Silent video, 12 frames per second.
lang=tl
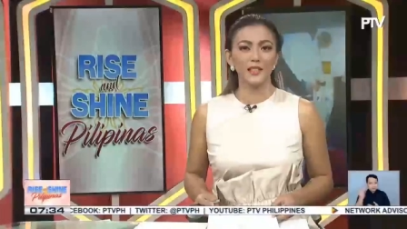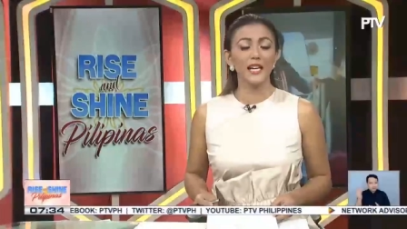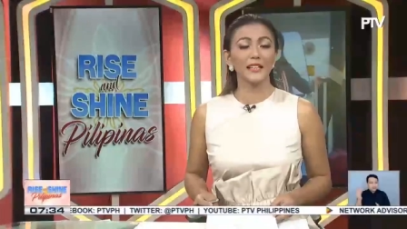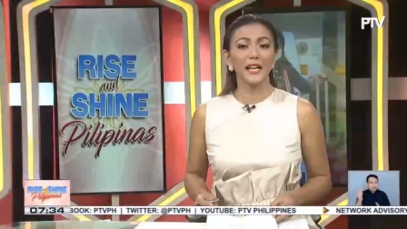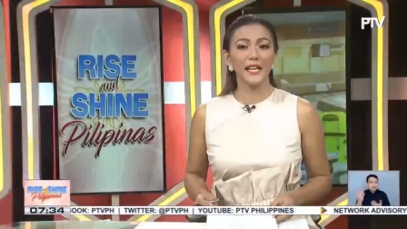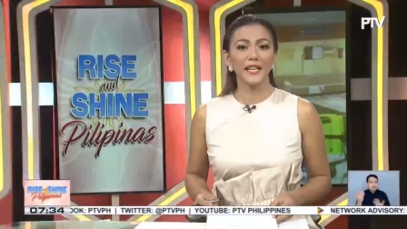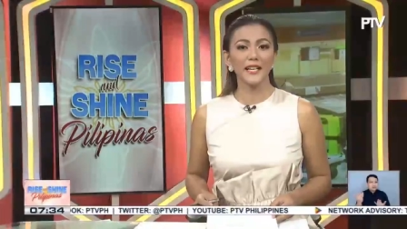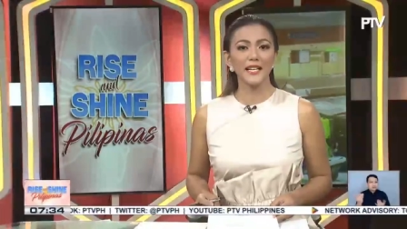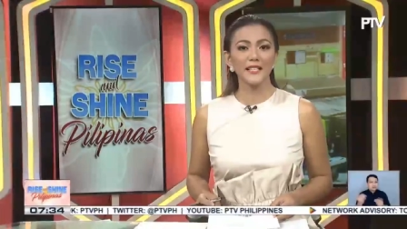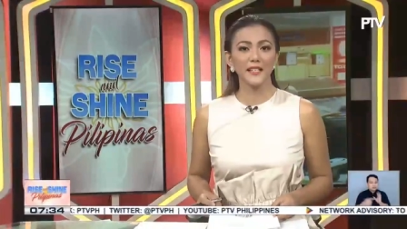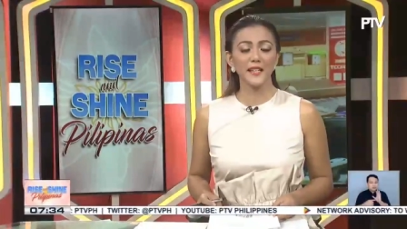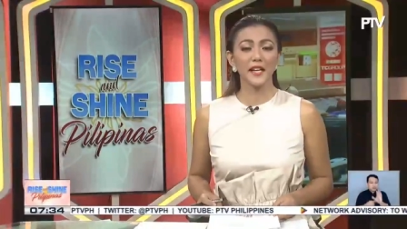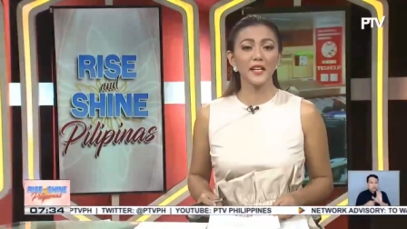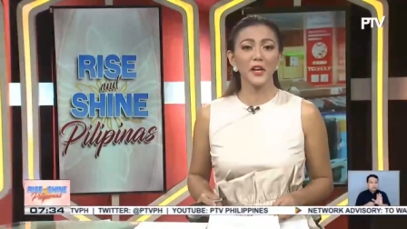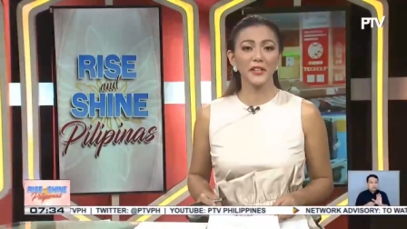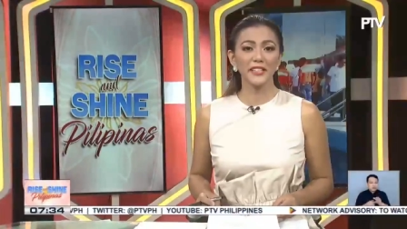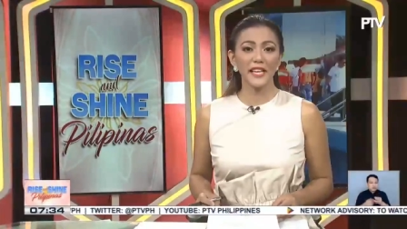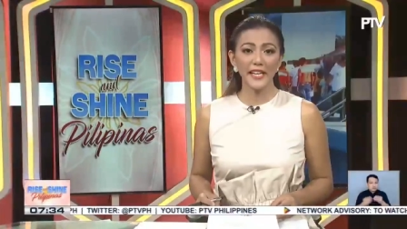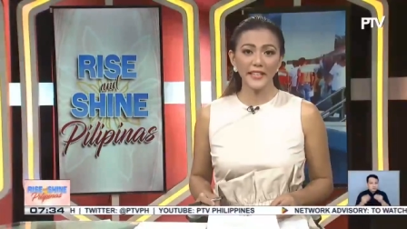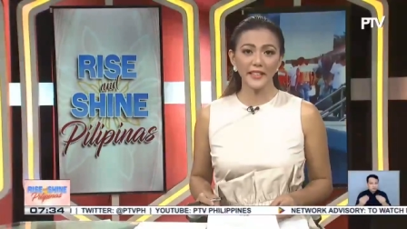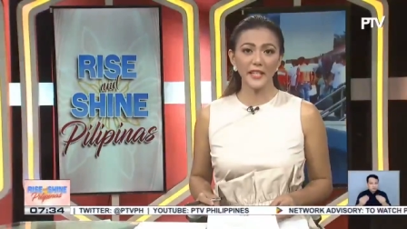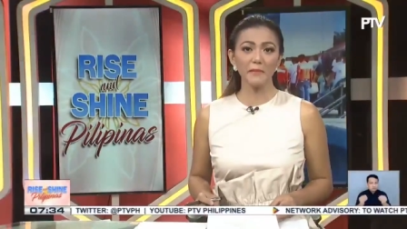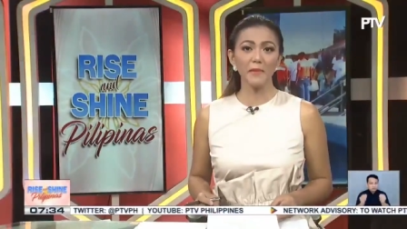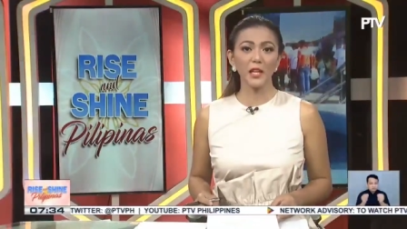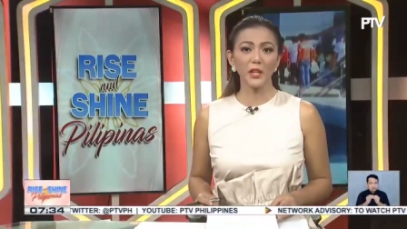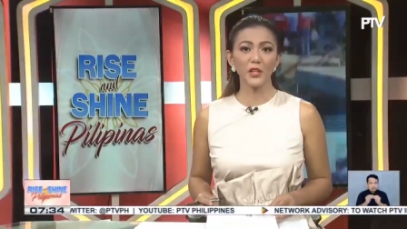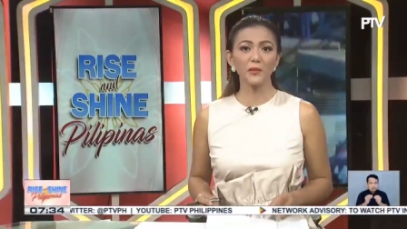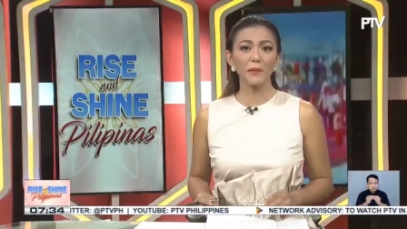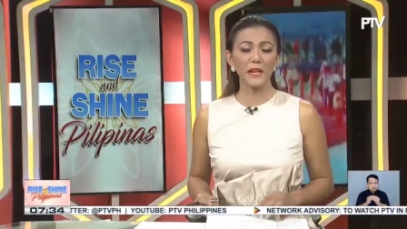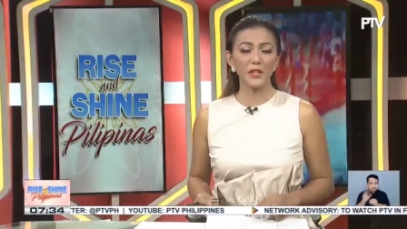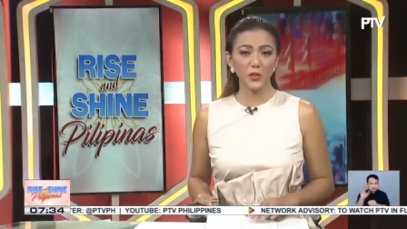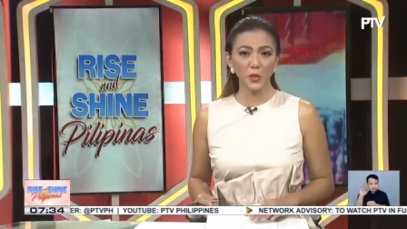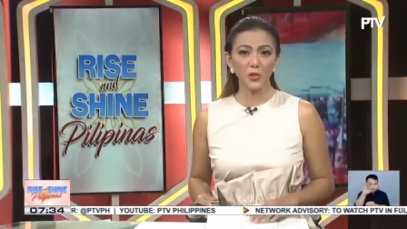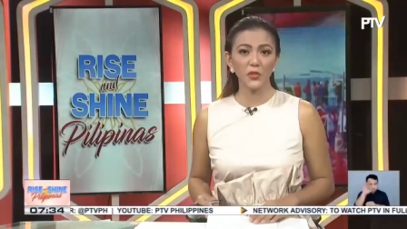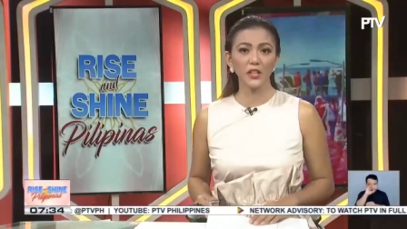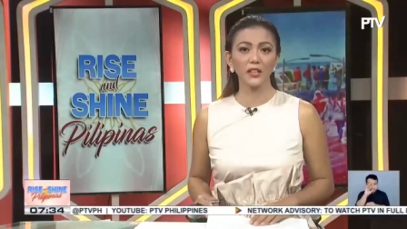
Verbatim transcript: Tinatayang nasa 980 million pesos